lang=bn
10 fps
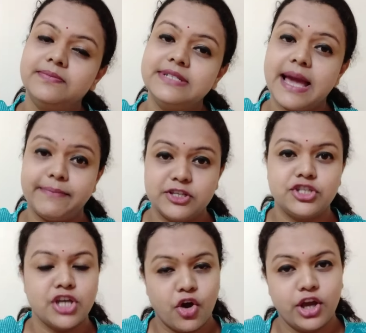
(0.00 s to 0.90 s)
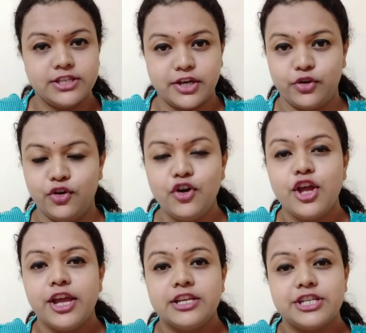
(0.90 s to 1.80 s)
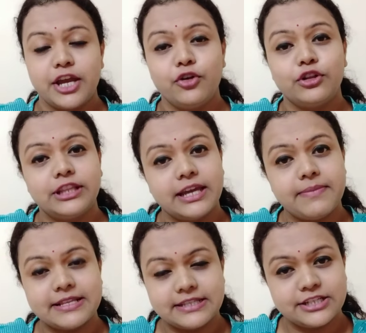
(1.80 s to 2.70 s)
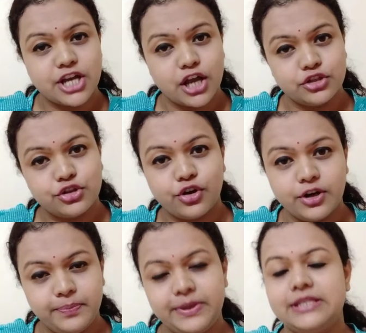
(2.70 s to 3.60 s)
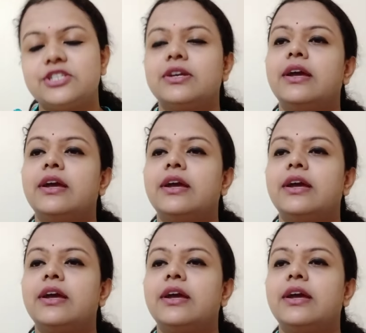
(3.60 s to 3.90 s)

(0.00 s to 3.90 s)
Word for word: ড্যামেজ যে হয় যেগুলো সেগুলোর থেকে বাঁচাতে সাহায্য করে পিচ